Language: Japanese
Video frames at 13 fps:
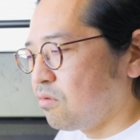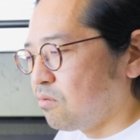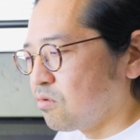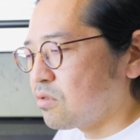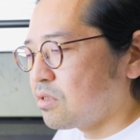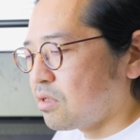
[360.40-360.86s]

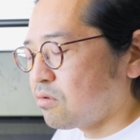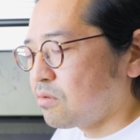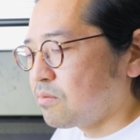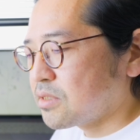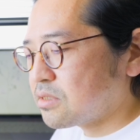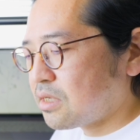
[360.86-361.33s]
思ってお
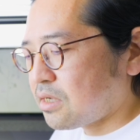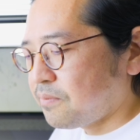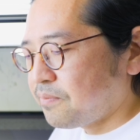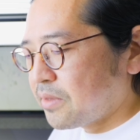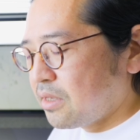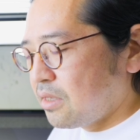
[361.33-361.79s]
りますが
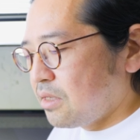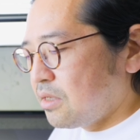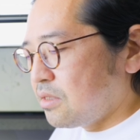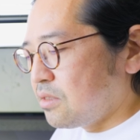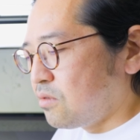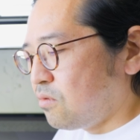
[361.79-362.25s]

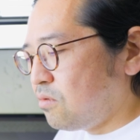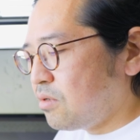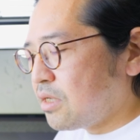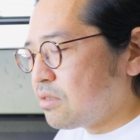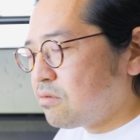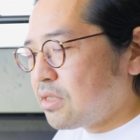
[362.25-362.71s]
動
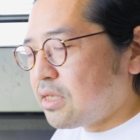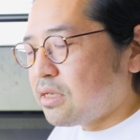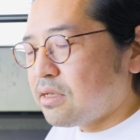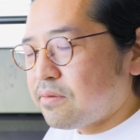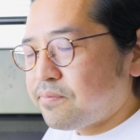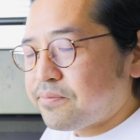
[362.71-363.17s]
画のね